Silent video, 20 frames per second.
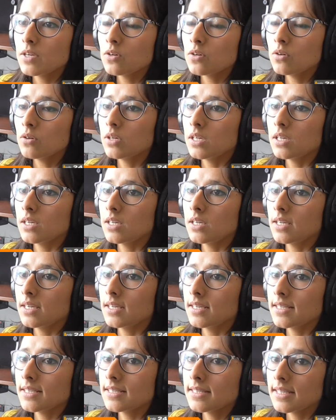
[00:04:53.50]
pero
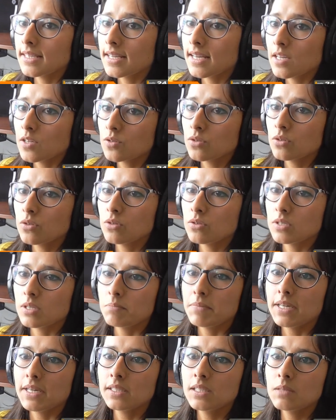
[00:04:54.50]
eh, en este caso
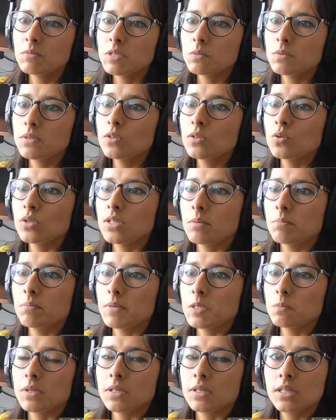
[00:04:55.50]
se parte más bien desde una
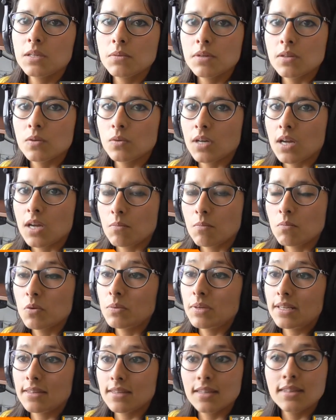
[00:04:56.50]
perspectiva de una
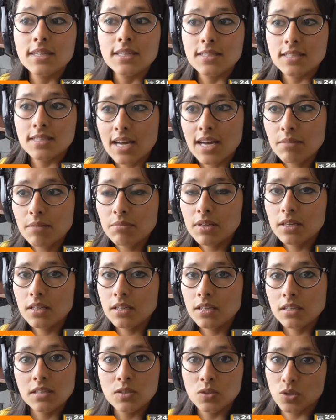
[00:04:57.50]
movilidad
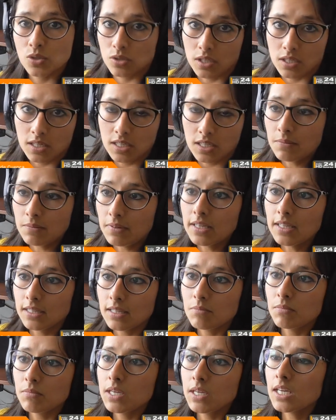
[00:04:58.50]
deseable y sostenible
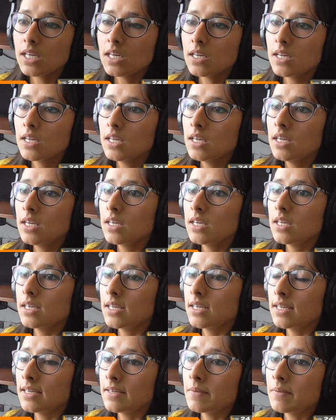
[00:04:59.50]
también
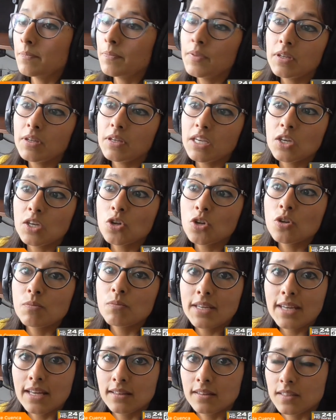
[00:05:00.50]
eh, y no
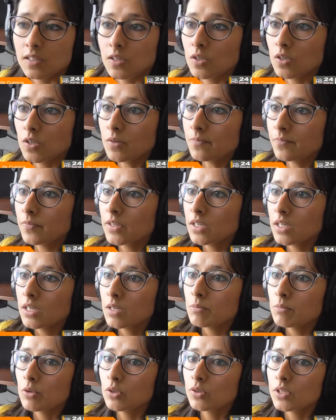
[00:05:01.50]
dominante, ¿no?
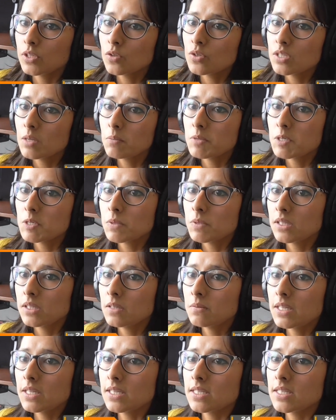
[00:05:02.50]
Por lo tanto, esta
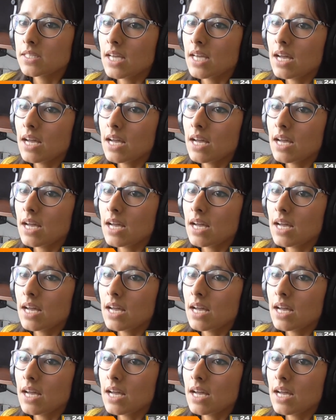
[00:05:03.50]
perspectiva